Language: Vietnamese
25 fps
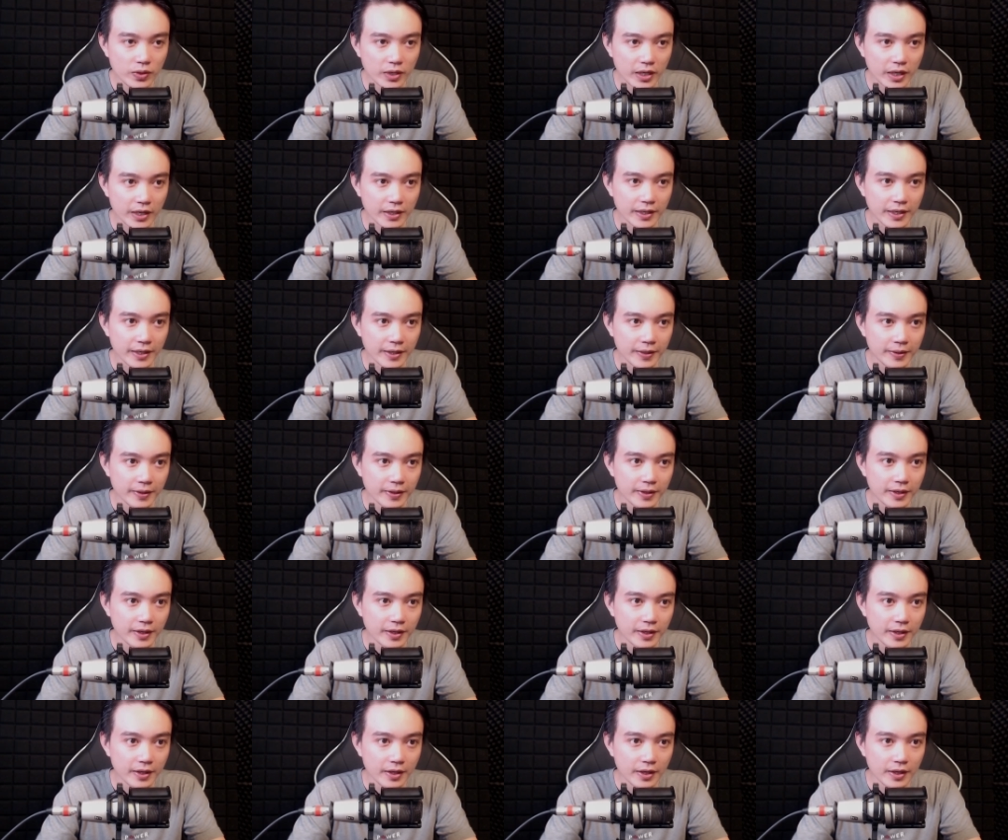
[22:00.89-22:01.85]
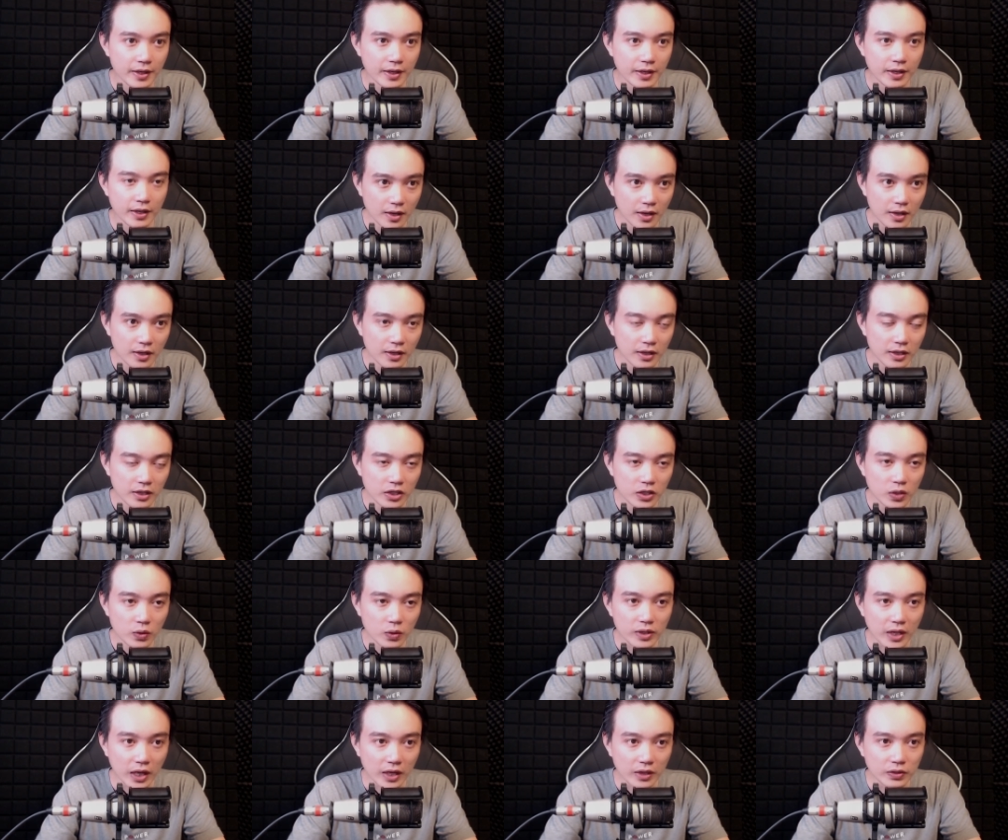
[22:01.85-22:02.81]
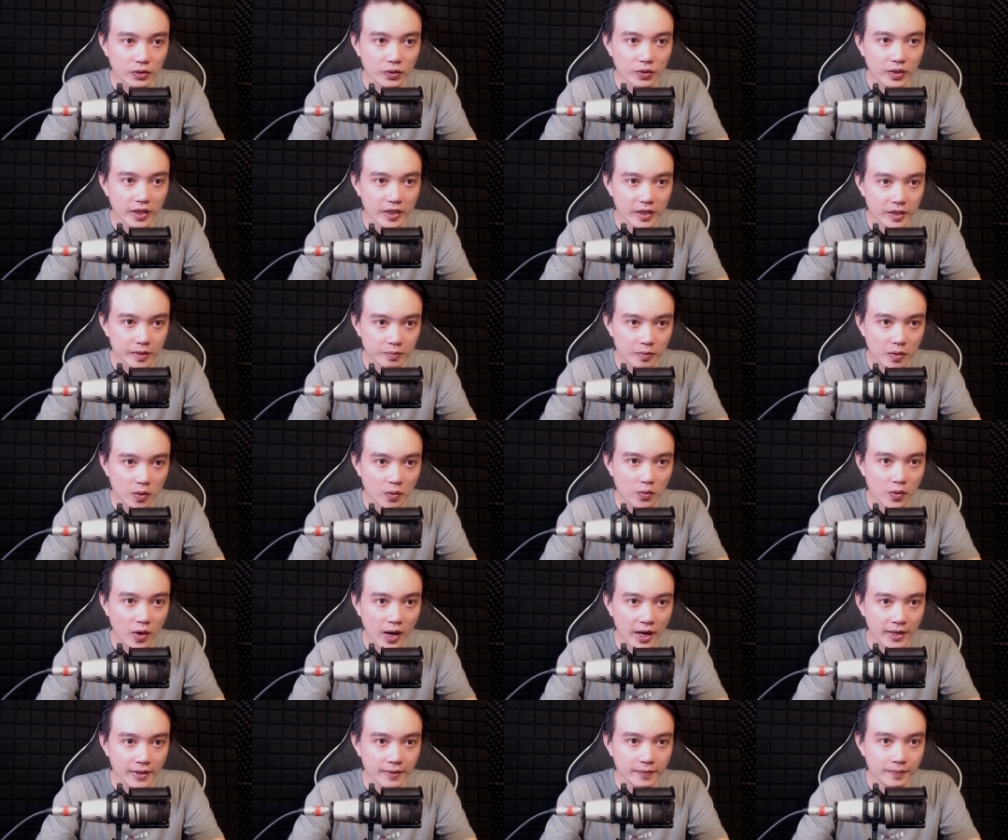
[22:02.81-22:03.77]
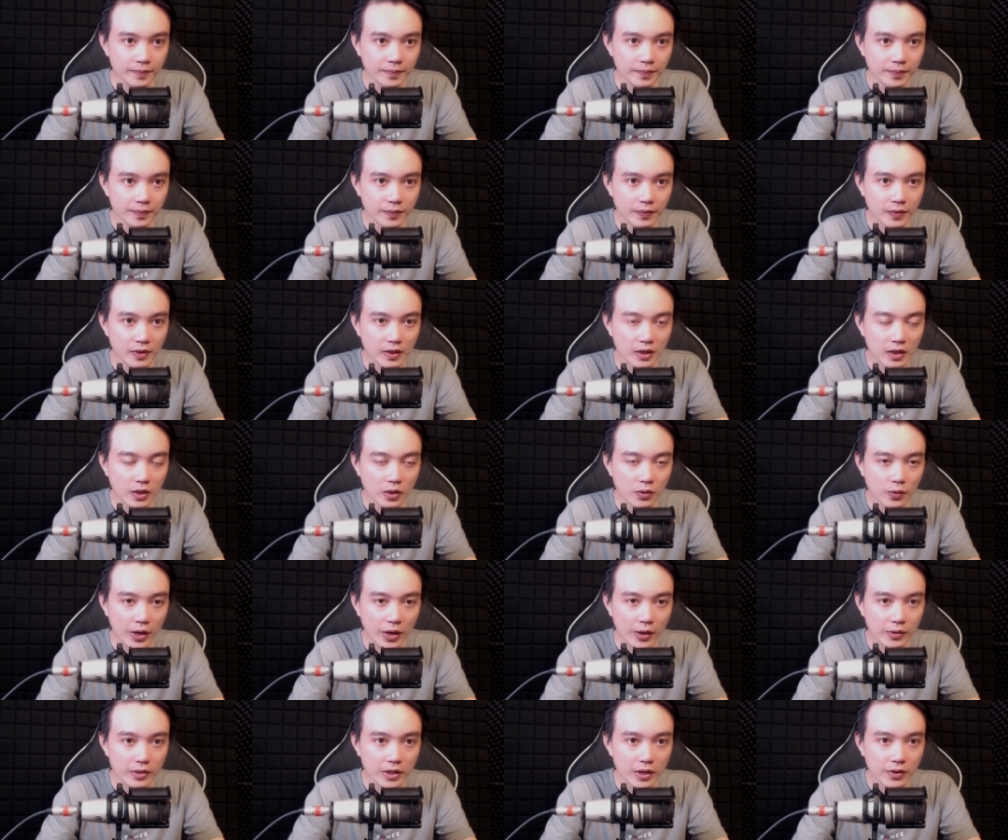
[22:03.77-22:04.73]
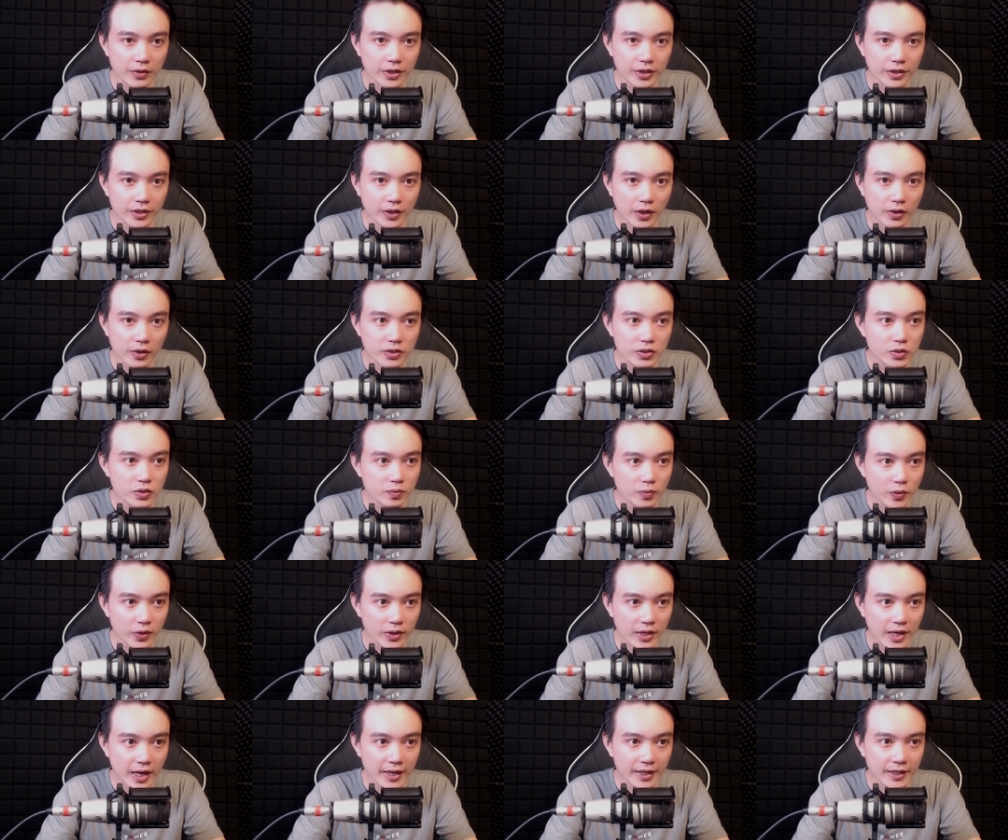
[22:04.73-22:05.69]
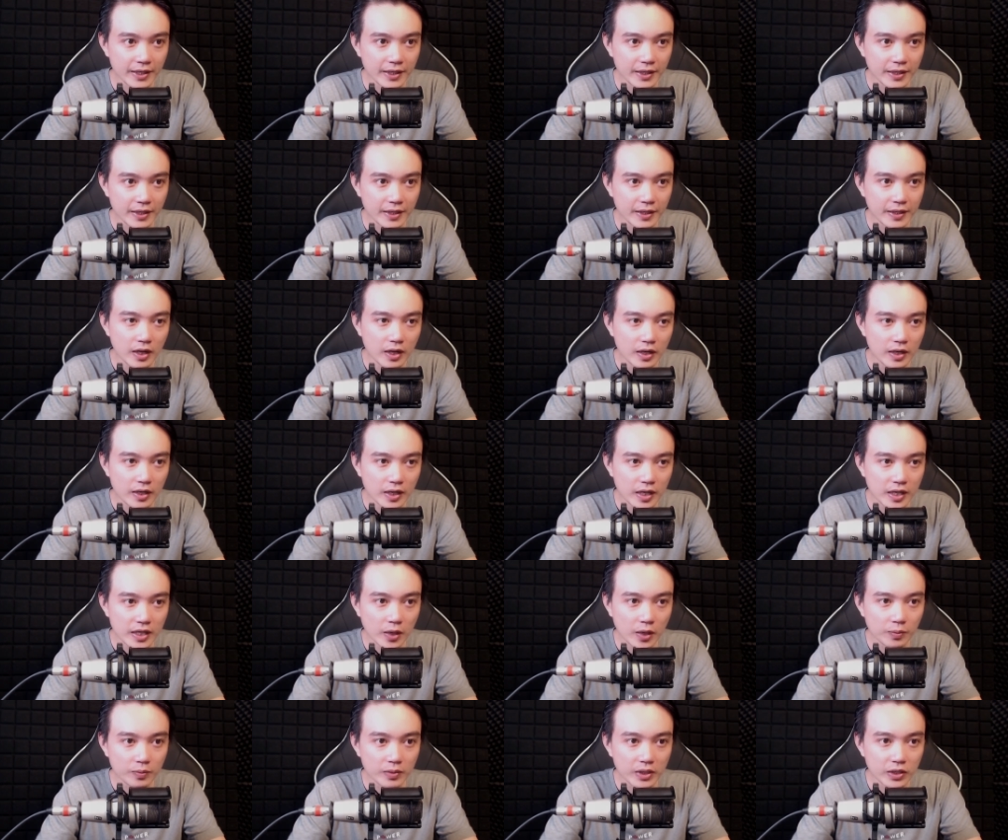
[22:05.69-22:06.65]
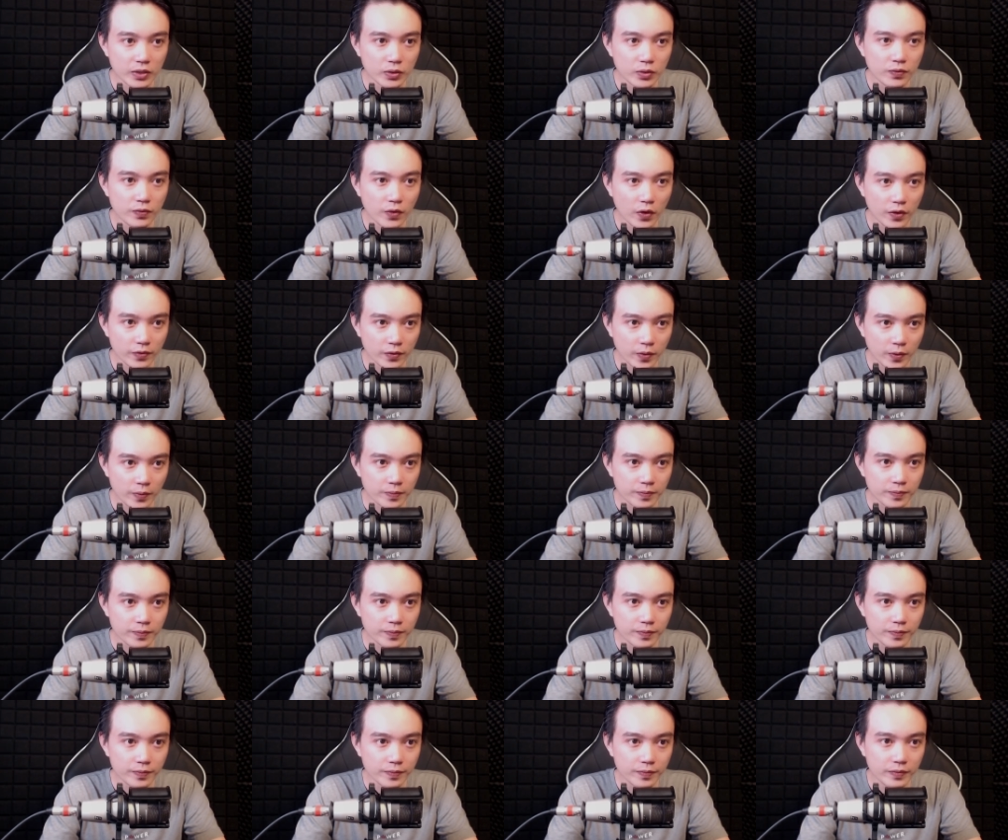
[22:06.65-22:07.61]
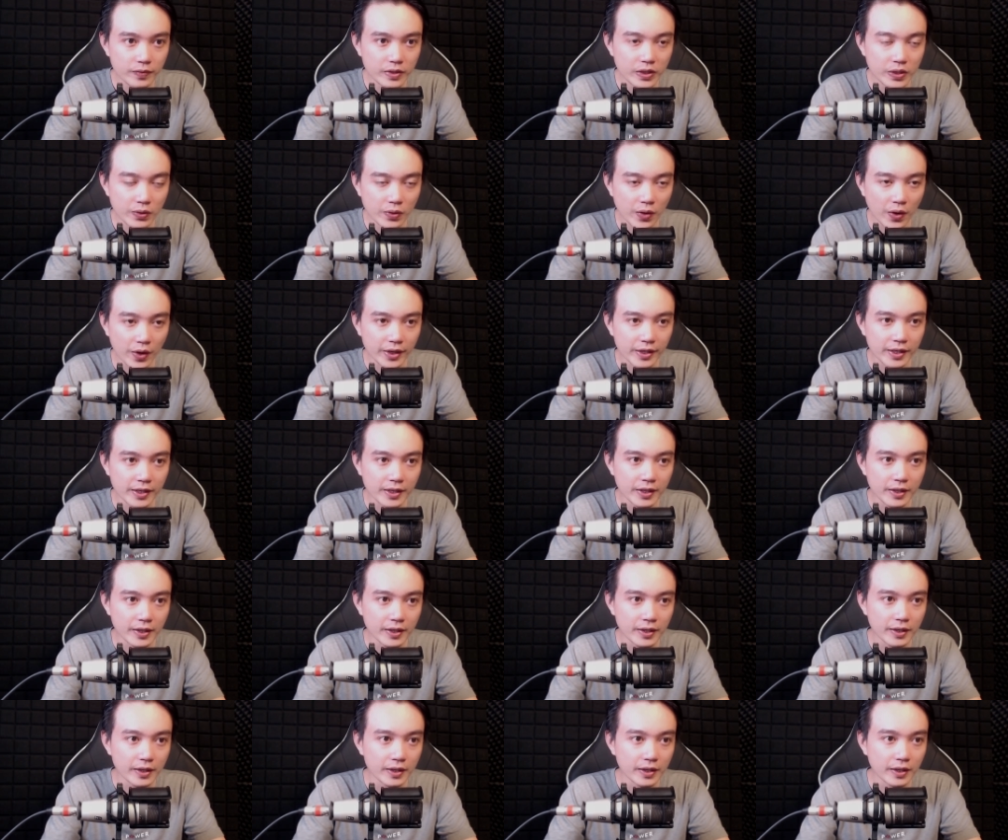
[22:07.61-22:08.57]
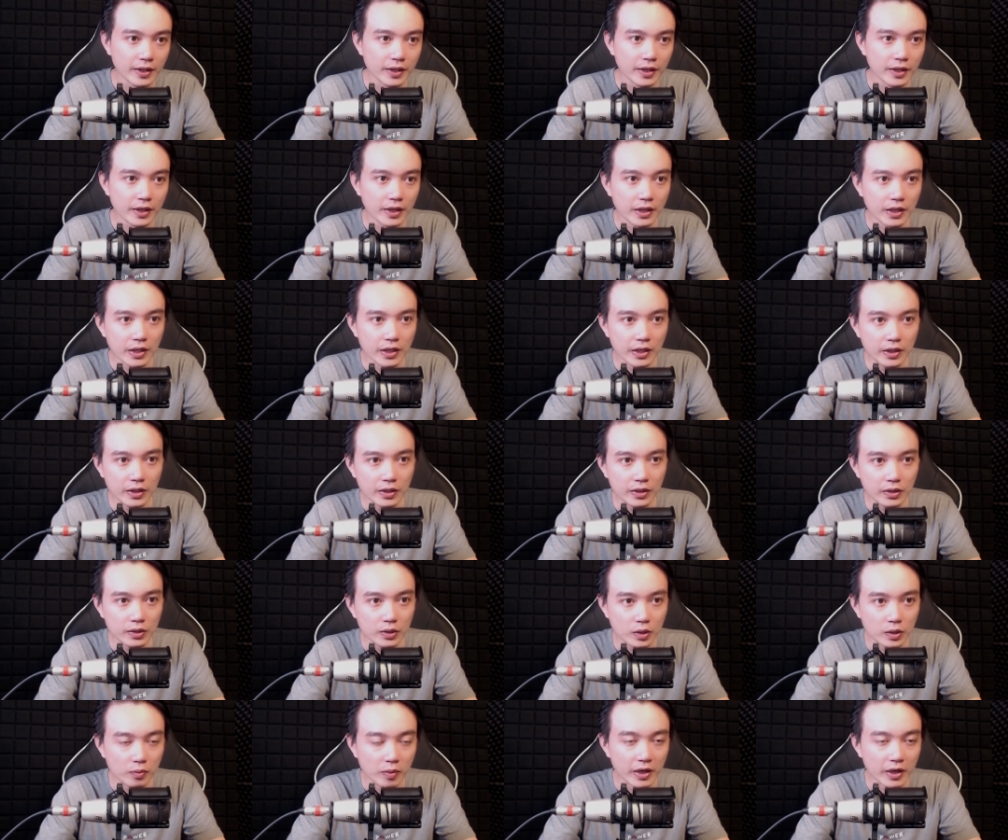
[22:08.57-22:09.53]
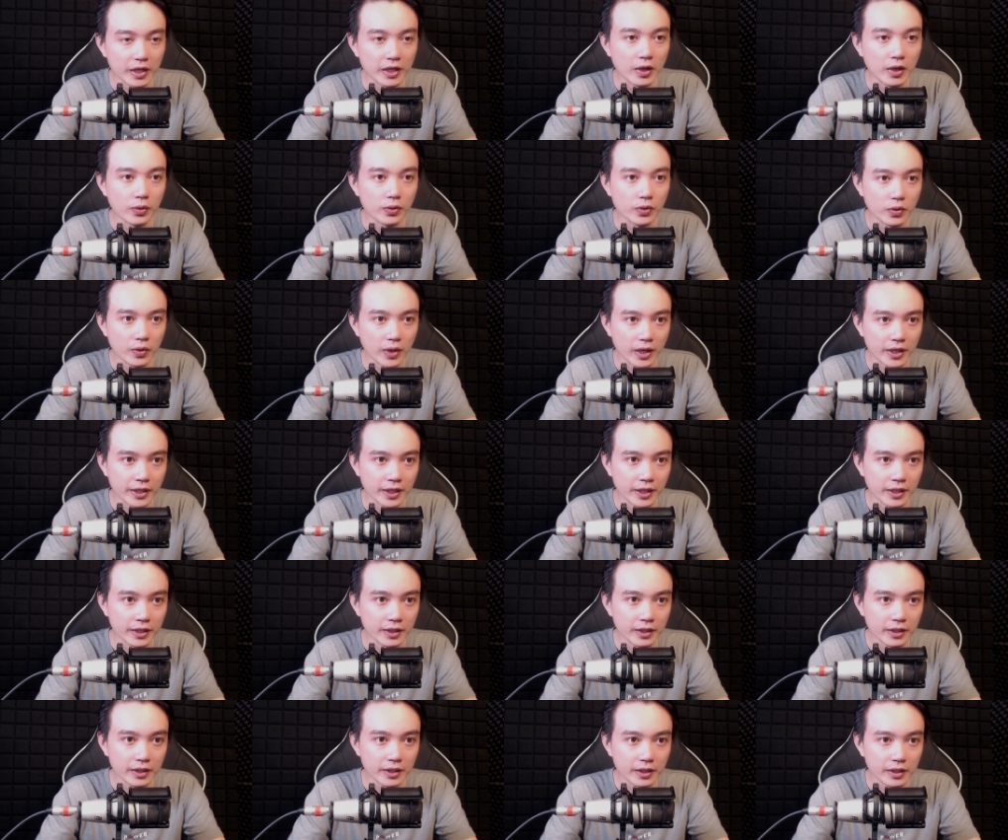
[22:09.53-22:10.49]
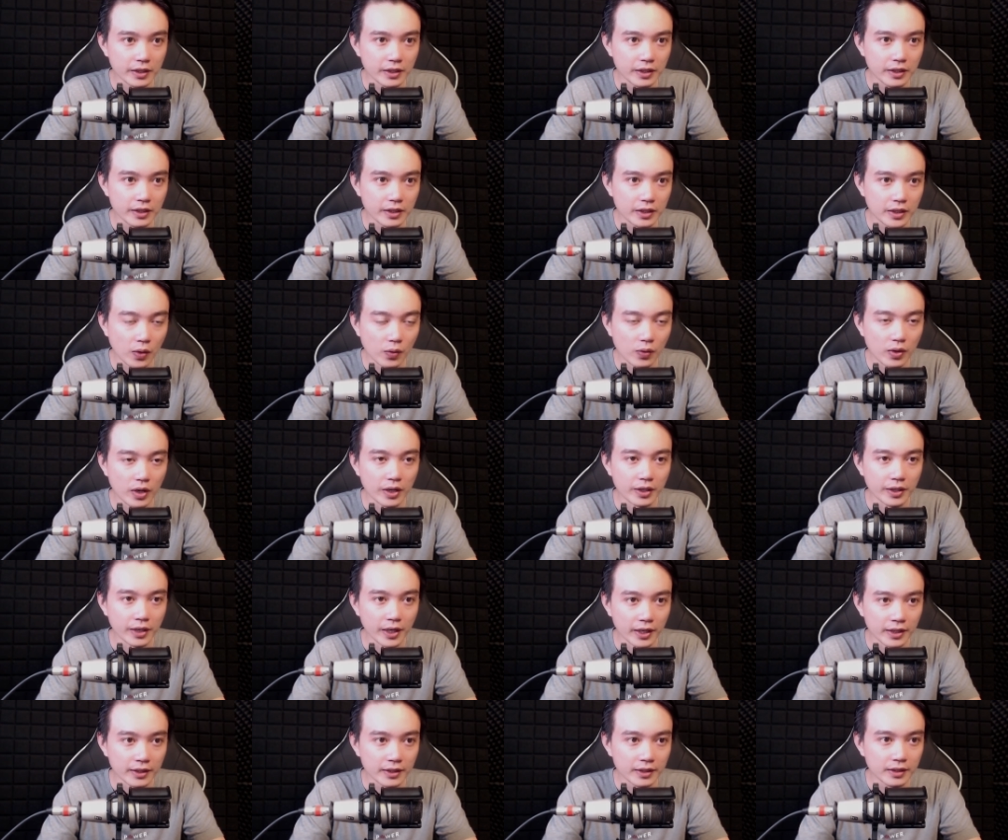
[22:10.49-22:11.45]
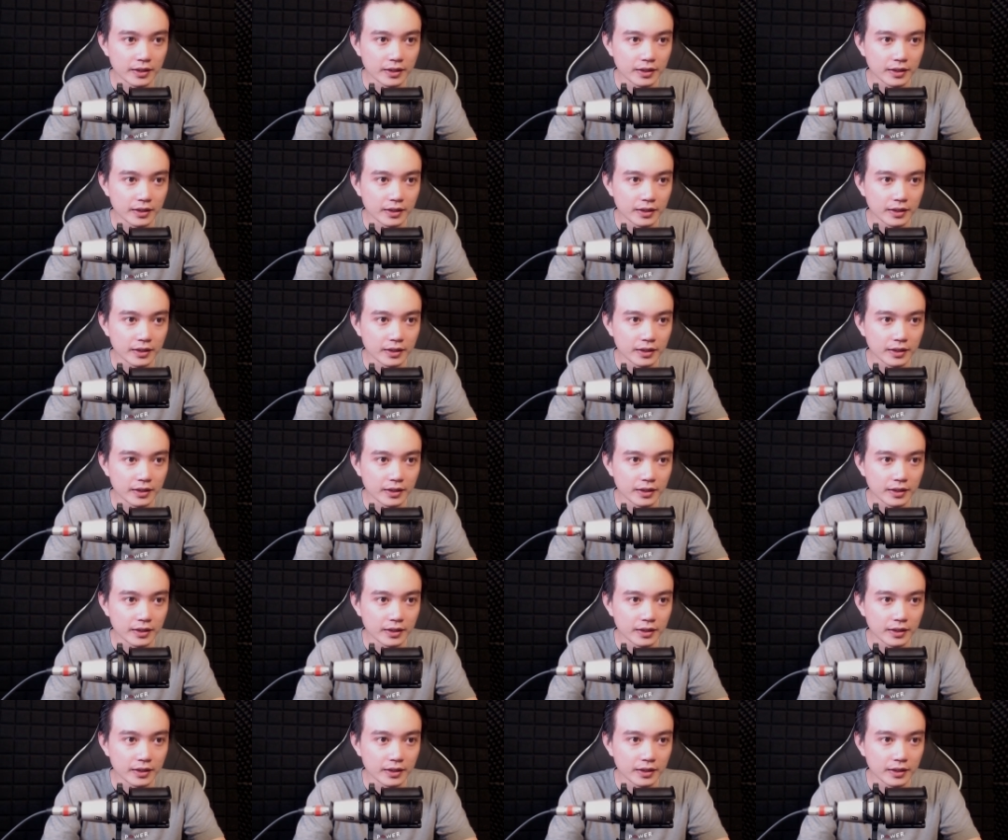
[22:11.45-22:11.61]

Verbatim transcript: chở đi. Chú chở tôi đi được một quãng, quẹo vào đường nhỏ xuống Mũi Nai để vòng lên núi Voi Phục. Chú hỏi: "Tụi bay đi đâu vô đây vậy? Cầu Cơ hả?"